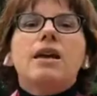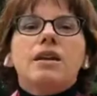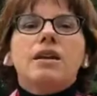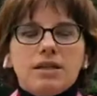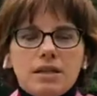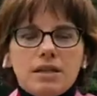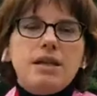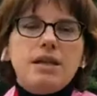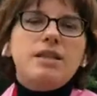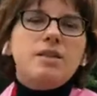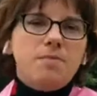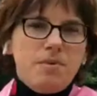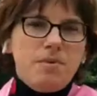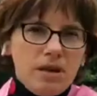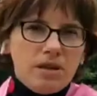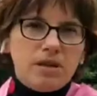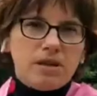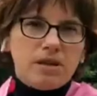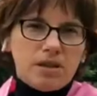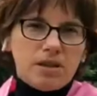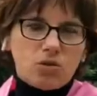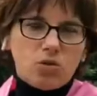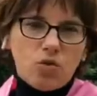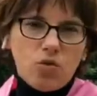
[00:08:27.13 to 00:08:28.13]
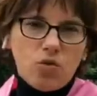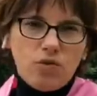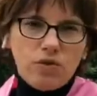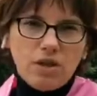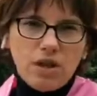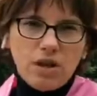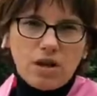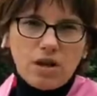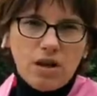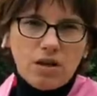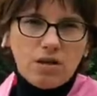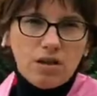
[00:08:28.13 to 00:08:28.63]
среди белых сортов
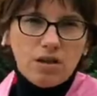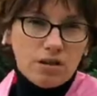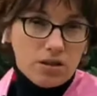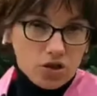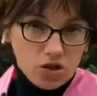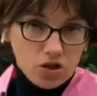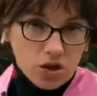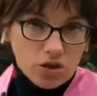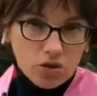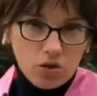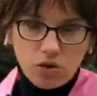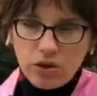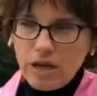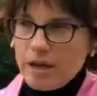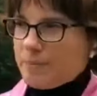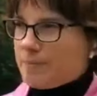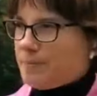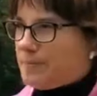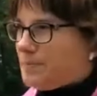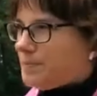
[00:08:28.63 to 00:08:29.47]
винограда. Это шардоне.